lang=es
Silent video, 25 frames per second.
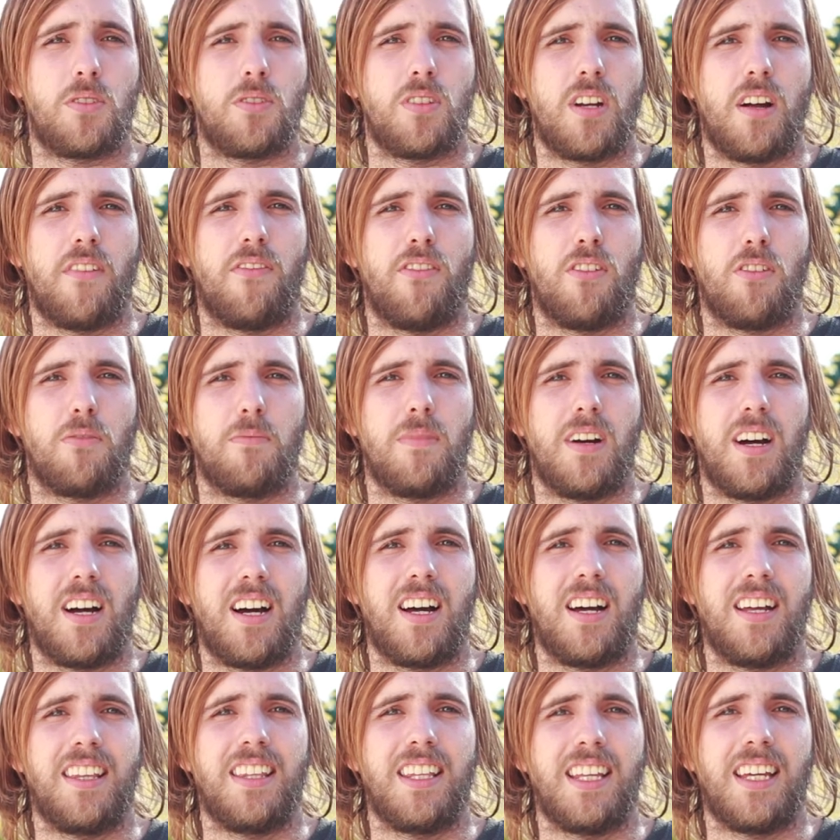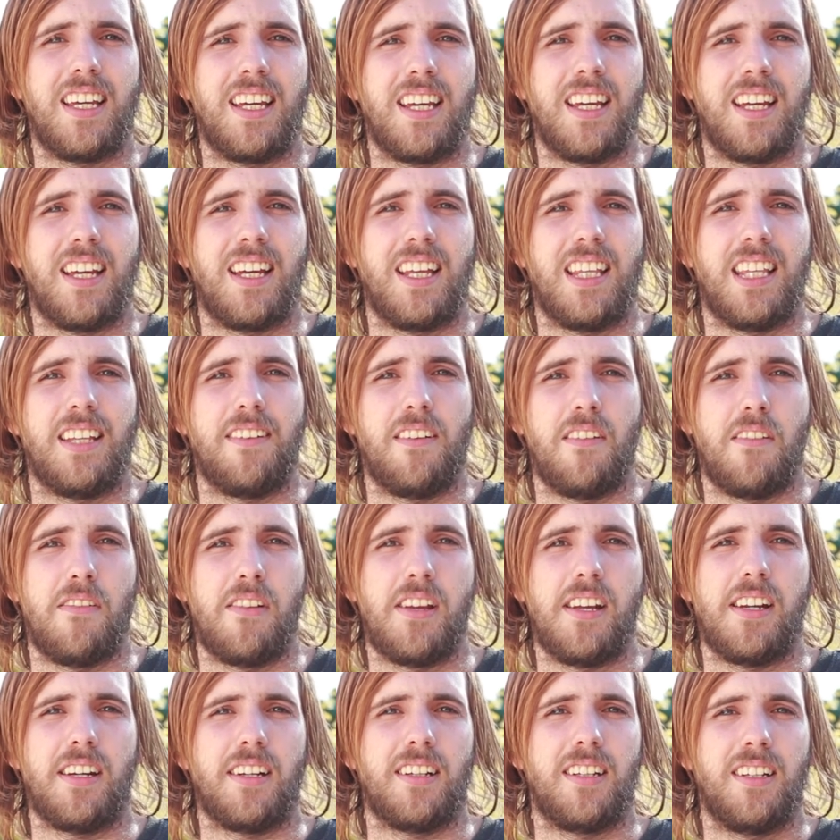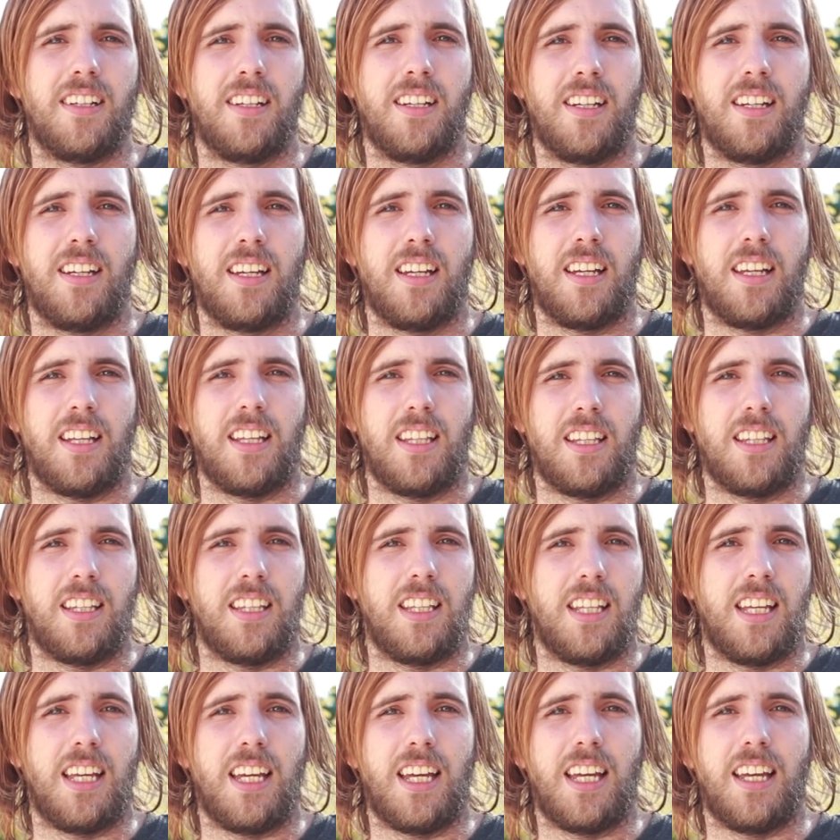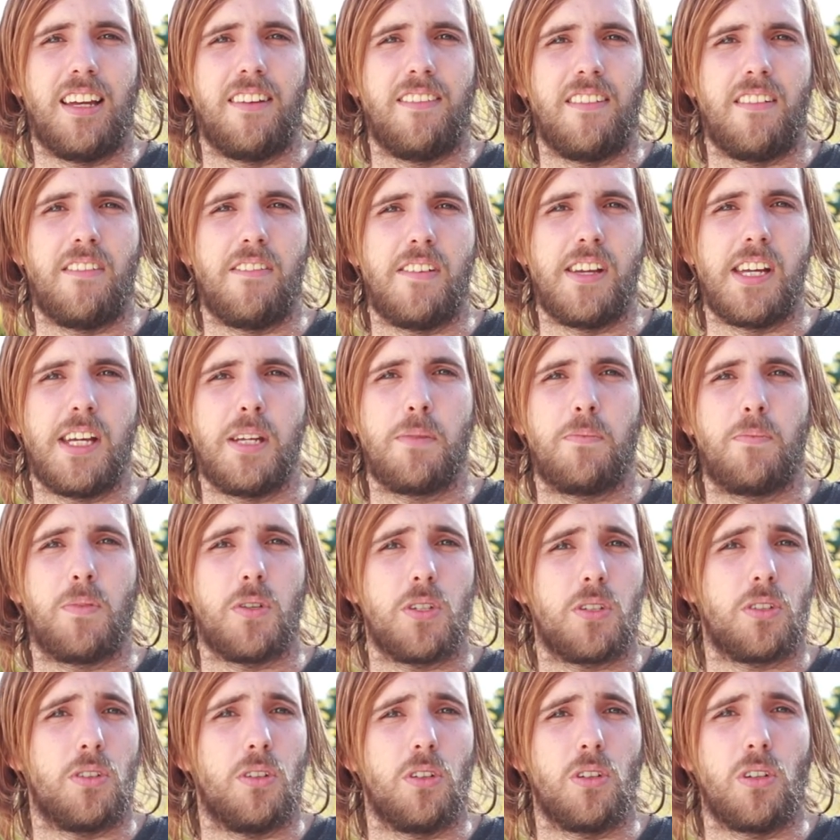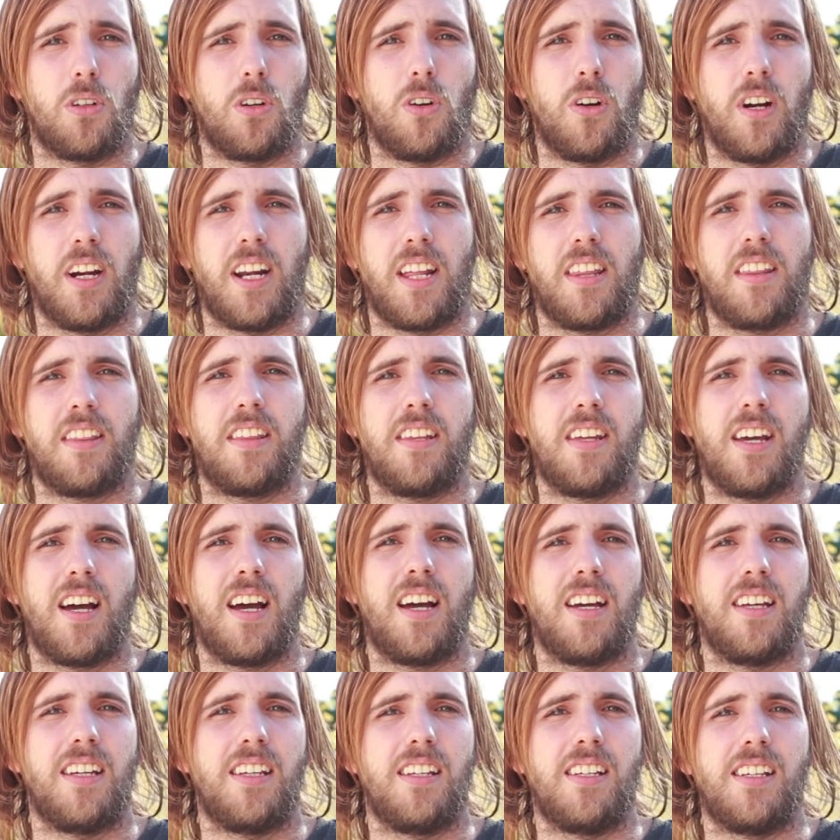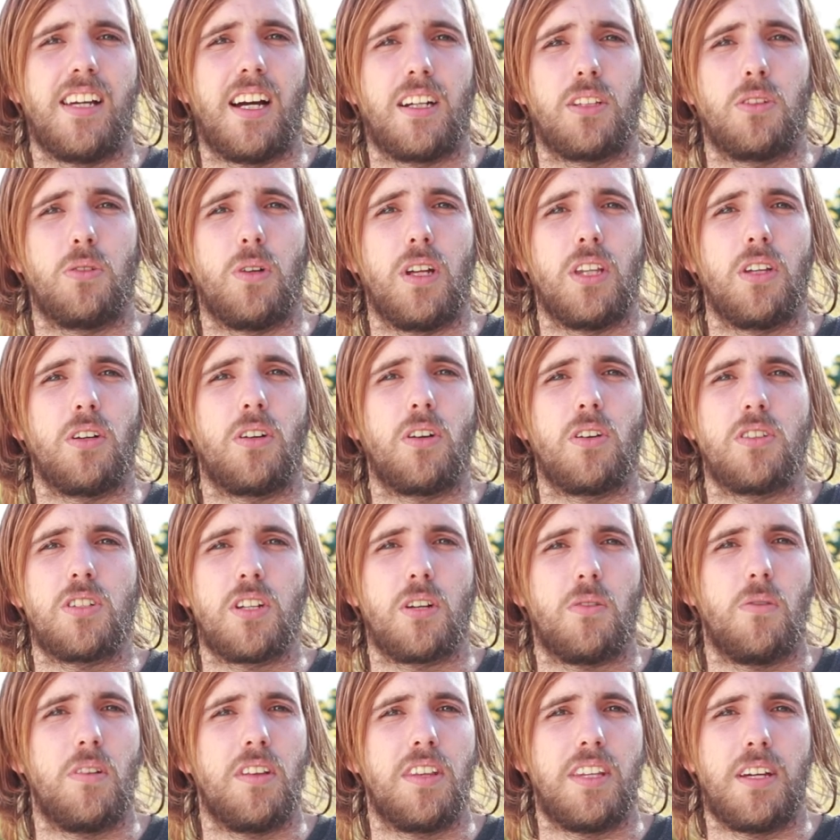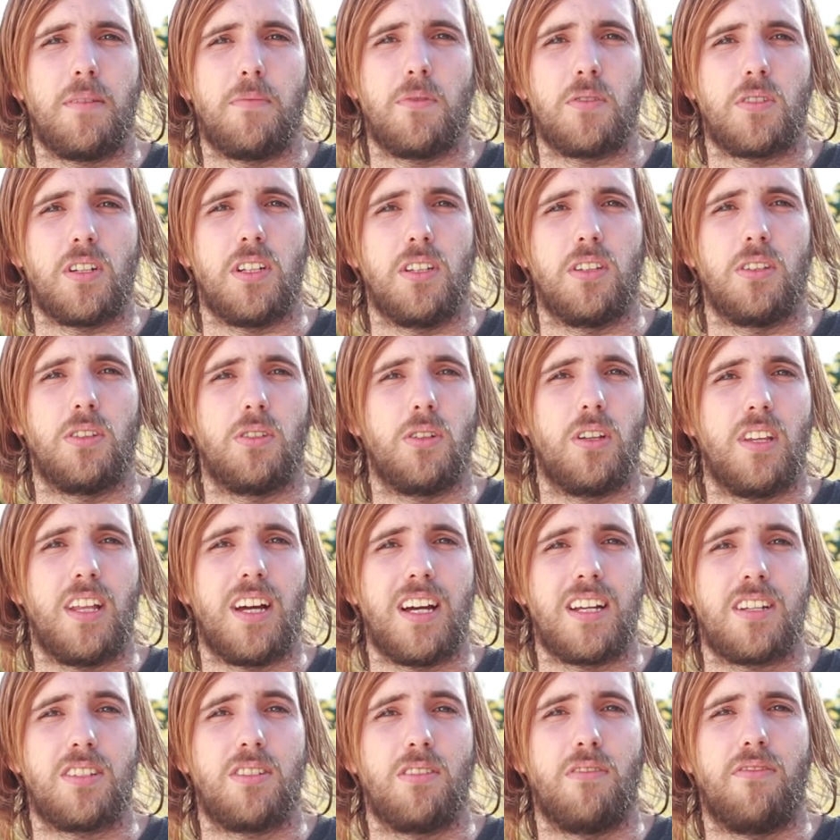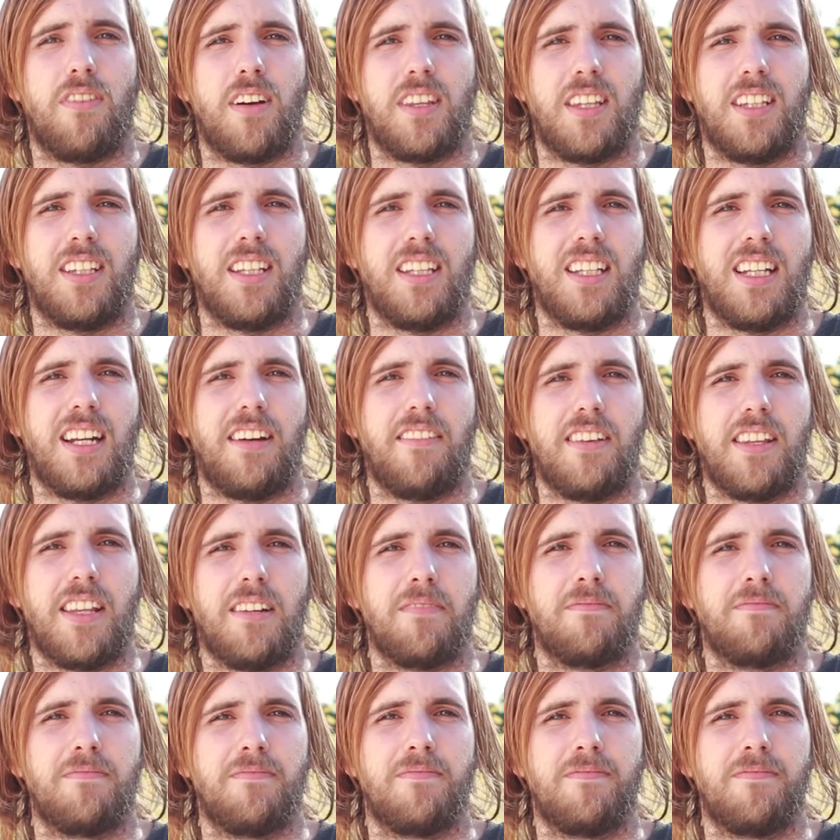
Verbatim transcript: es una forma de, vivir, de vivir pues con coherencia y actuando en consecuencia pues en todas tus facetas de la vida.